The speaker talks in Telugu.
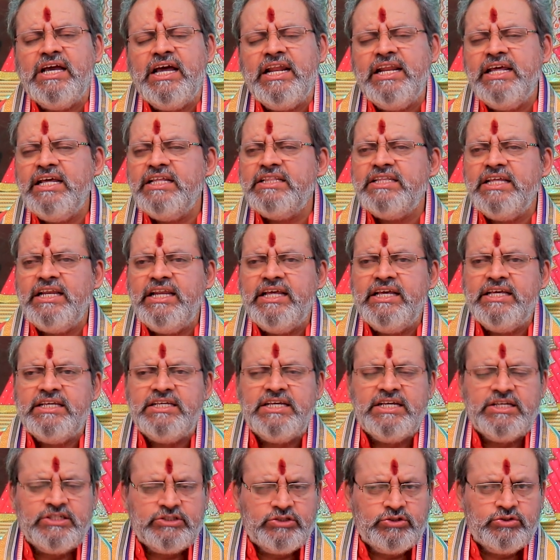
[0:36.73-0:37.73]
అనే
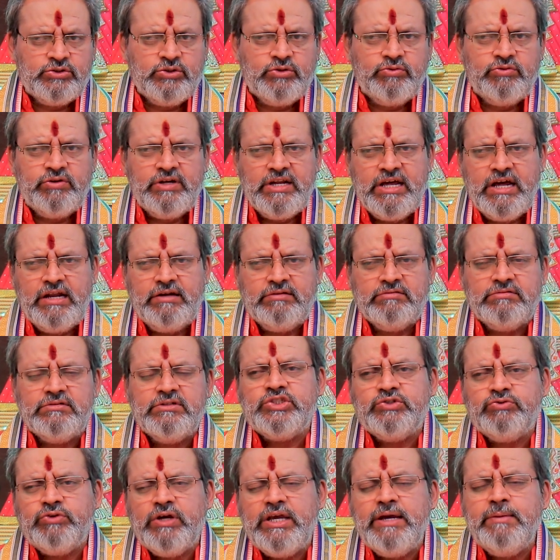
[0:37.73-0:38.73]
తెలియజేస్తూ ఉన్నాడు
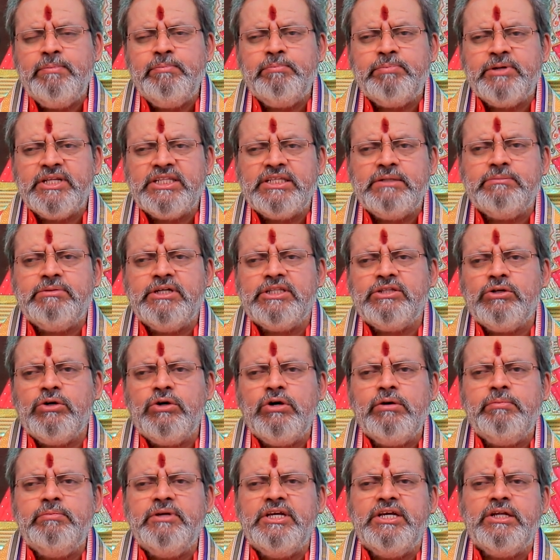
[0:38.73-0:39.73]
స్వయం ప్రతిభతో
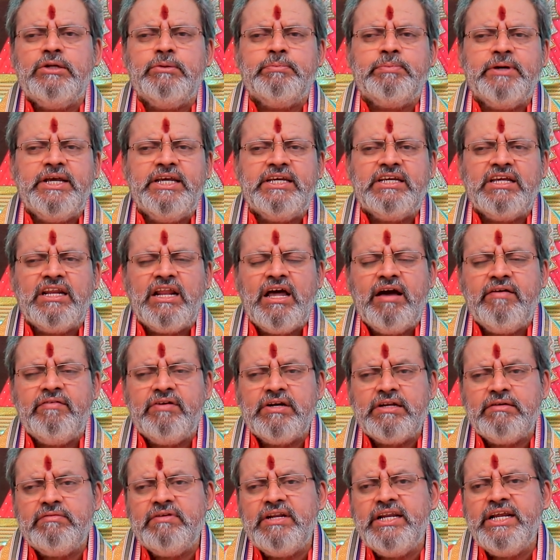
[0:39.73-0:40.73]
మీరు పైకి
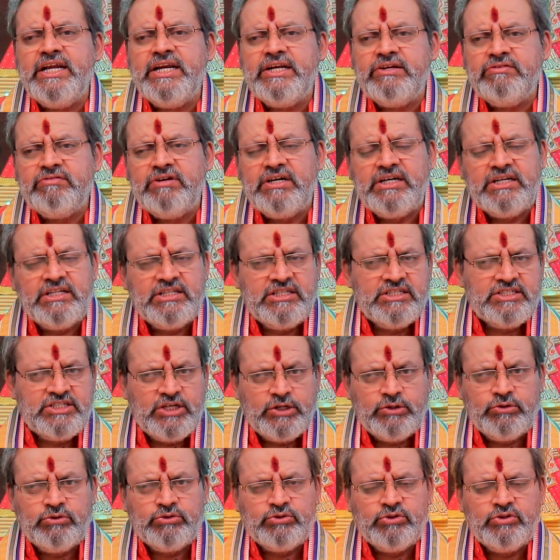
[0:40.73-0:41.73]
రావటం అనేటువంటిది
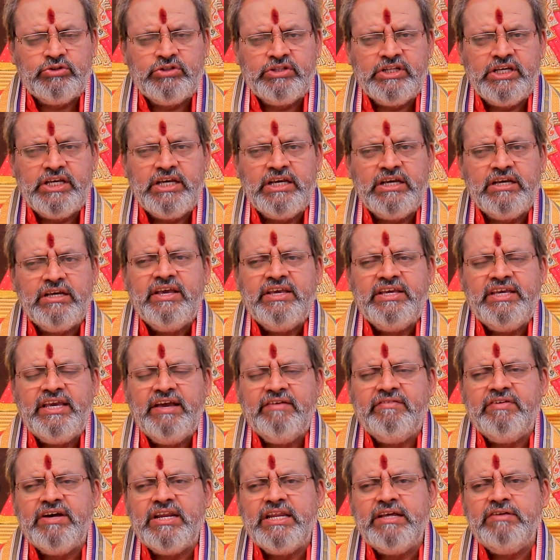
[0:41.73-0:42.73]
జరుగుతుంది
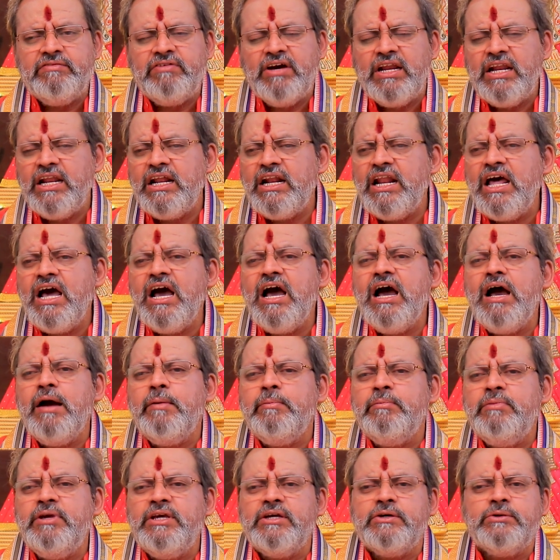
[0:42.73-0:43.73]
ఎవరి వలన
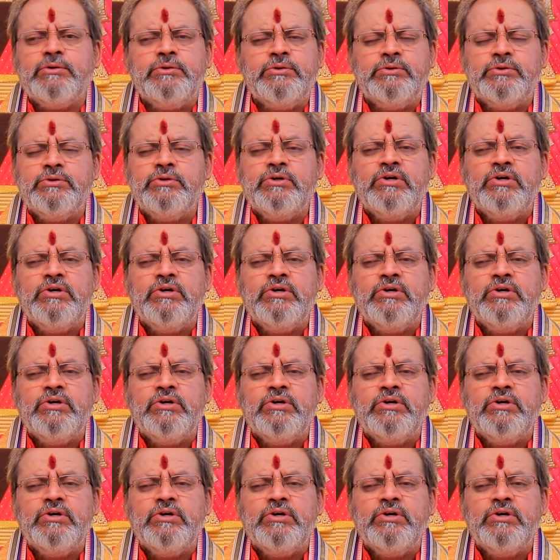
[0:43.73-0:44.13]
మీకు